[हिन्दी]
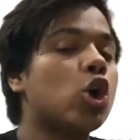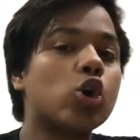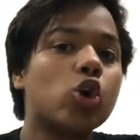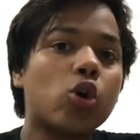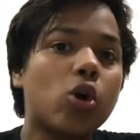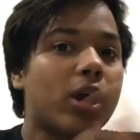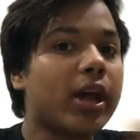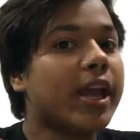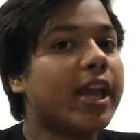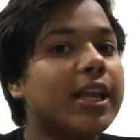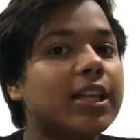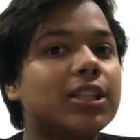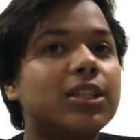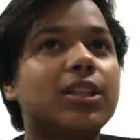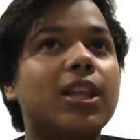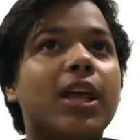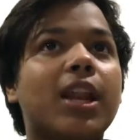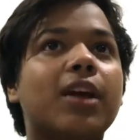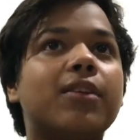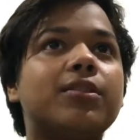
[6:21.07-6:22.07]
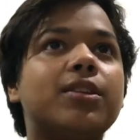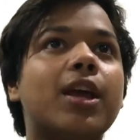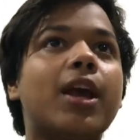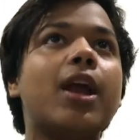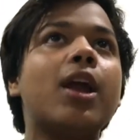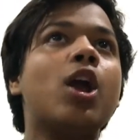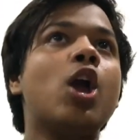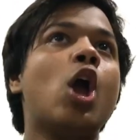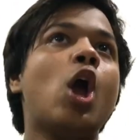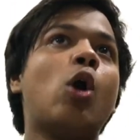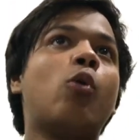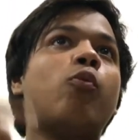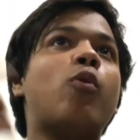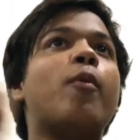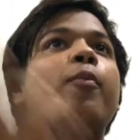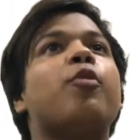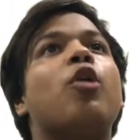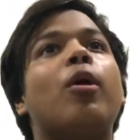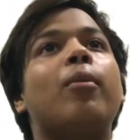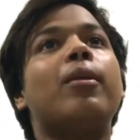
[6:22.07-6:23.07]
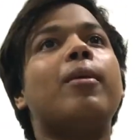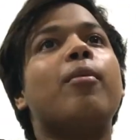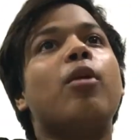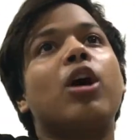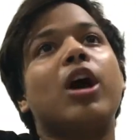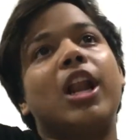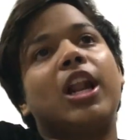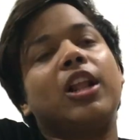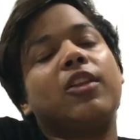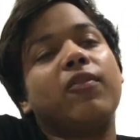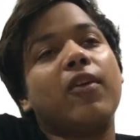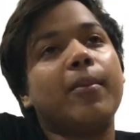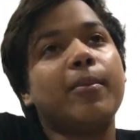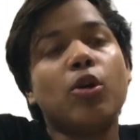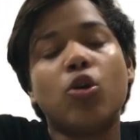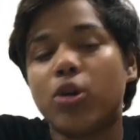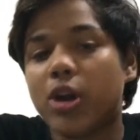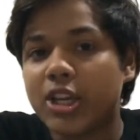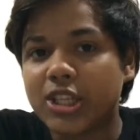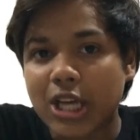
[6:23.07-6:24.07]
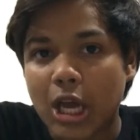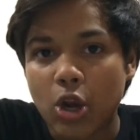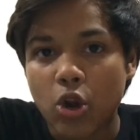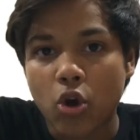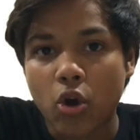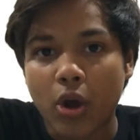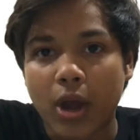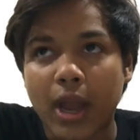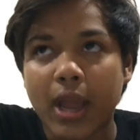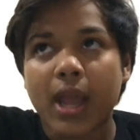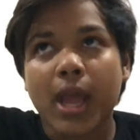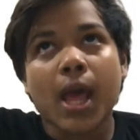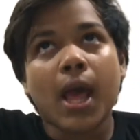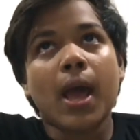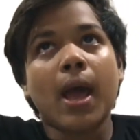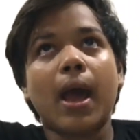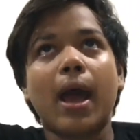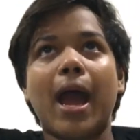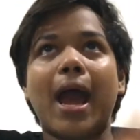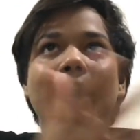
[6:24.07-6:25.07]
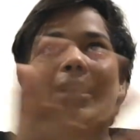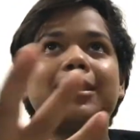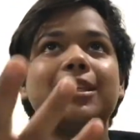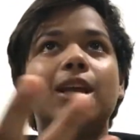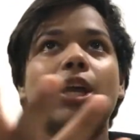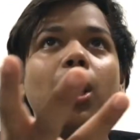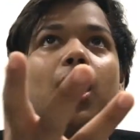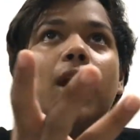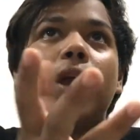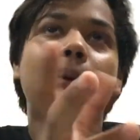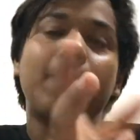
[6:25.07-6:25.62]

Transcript: लोगों को इस तरह से वो प्रॉब्लम और गलतफहमी होना चालू हो गई ऐसे